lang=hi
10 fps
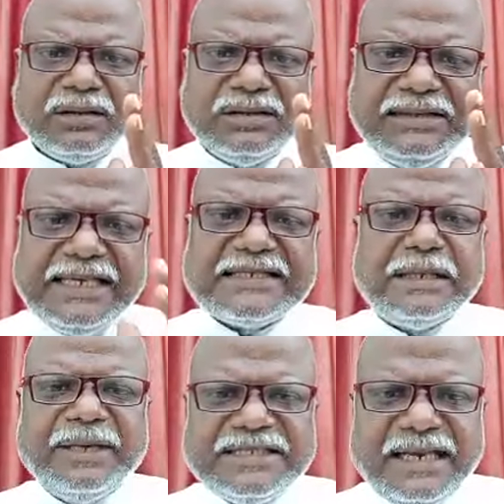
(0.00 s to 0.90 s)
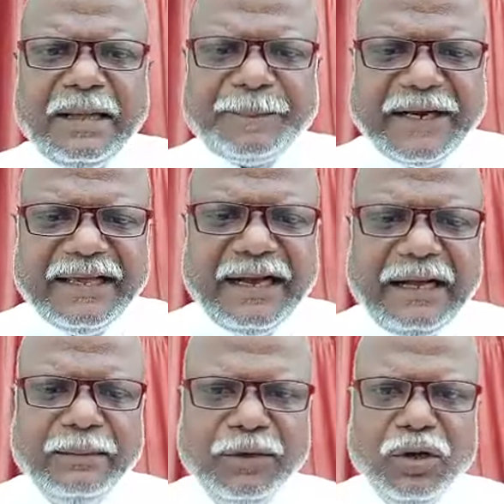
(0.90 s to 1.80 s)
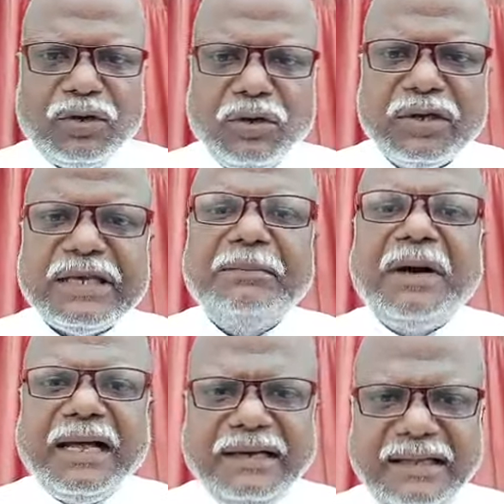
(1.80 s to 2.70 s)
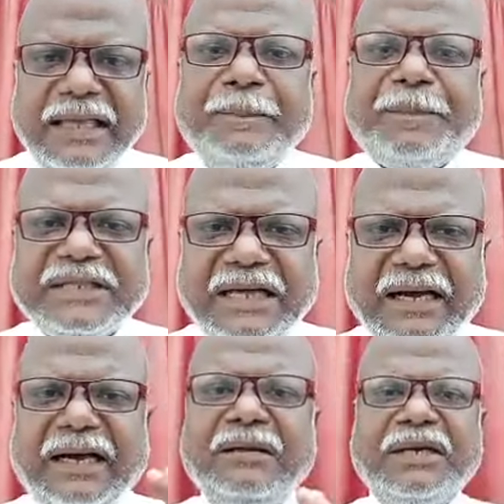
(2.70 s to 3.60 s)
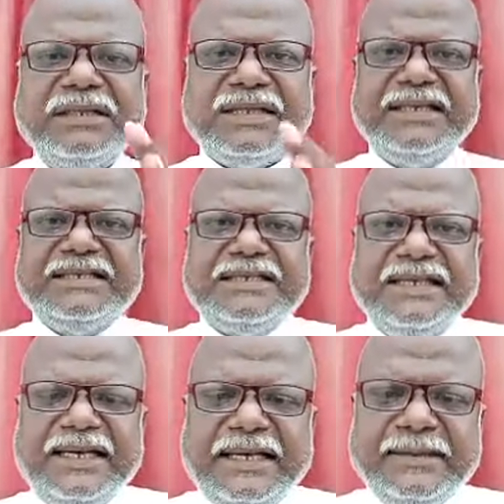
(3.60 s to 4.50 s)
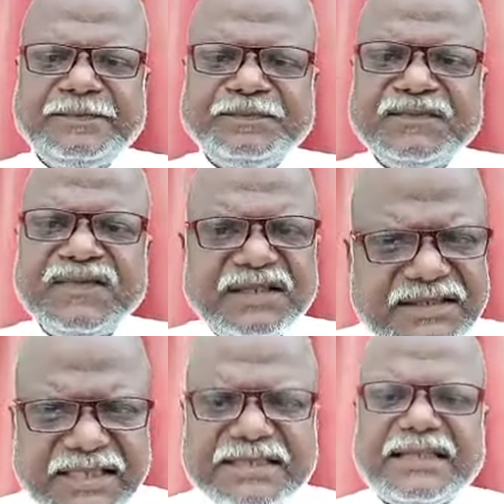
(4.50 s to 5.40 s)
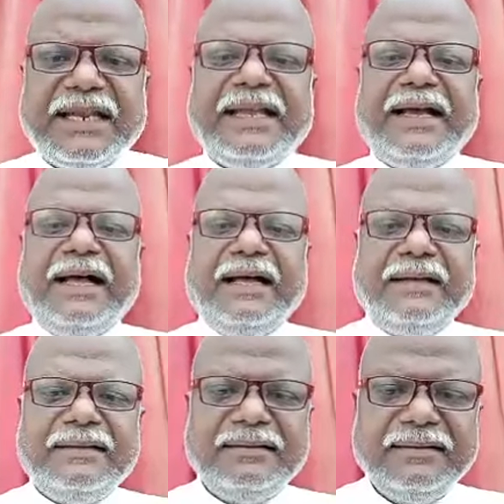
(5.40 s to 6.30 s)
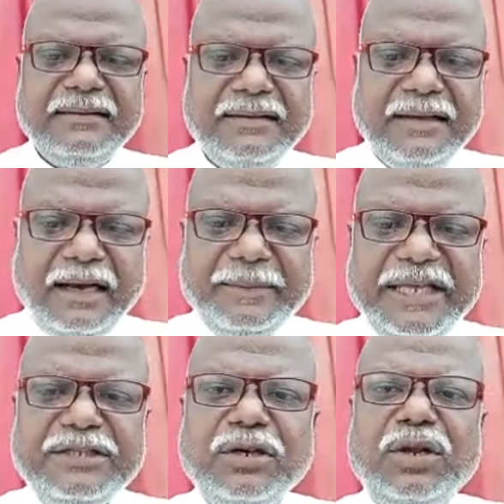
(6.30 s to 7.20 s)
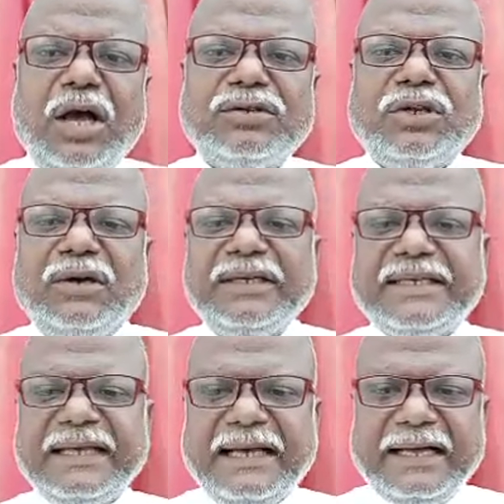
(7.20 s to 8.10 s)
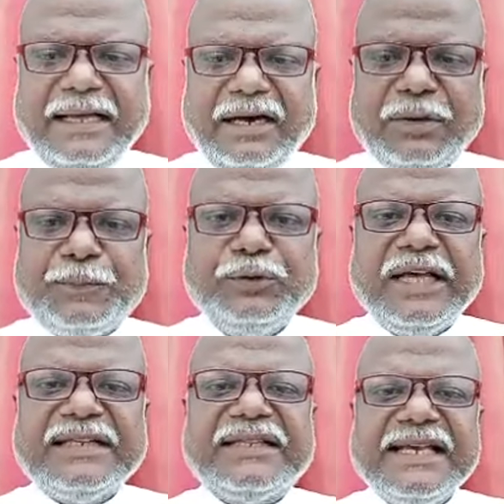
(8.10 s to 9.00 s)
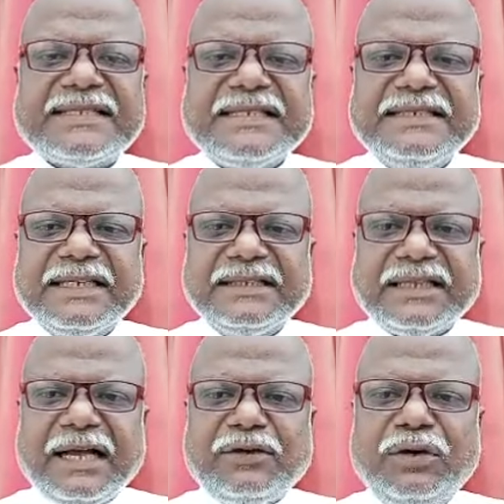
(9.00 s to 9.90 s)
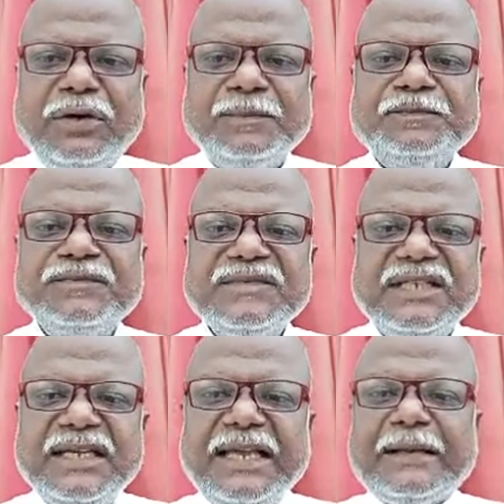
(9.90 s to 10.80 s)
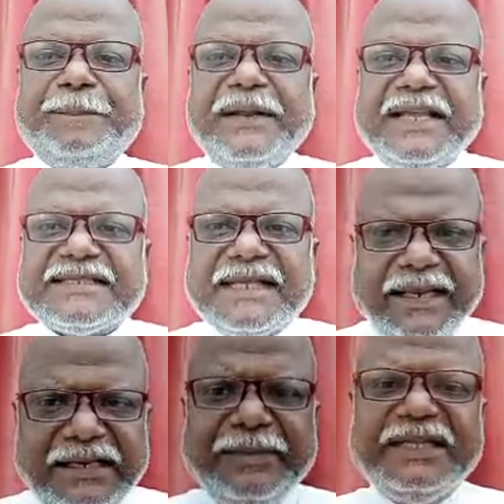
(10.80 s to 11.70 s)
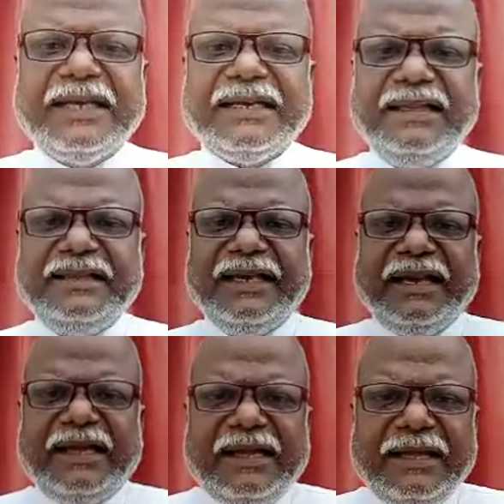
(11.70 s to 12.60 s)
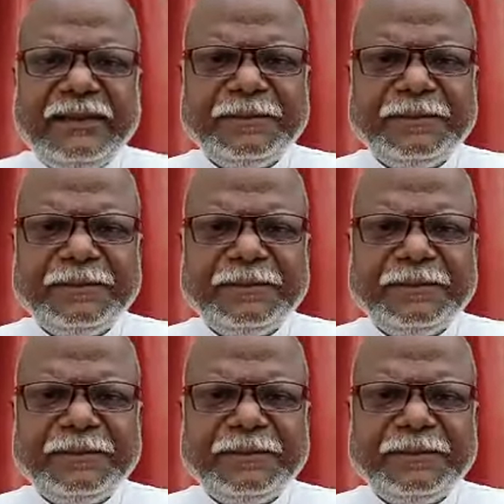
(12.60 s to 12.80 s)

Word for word: ये समझना पड़ेगा हम लोग को कि माननीय प्रधानमंत्री जी ने जिस तरह का अभी जो लॉकडाउन किया है और पूरे देश की जनता को एक परेशानी में धकेल दिया है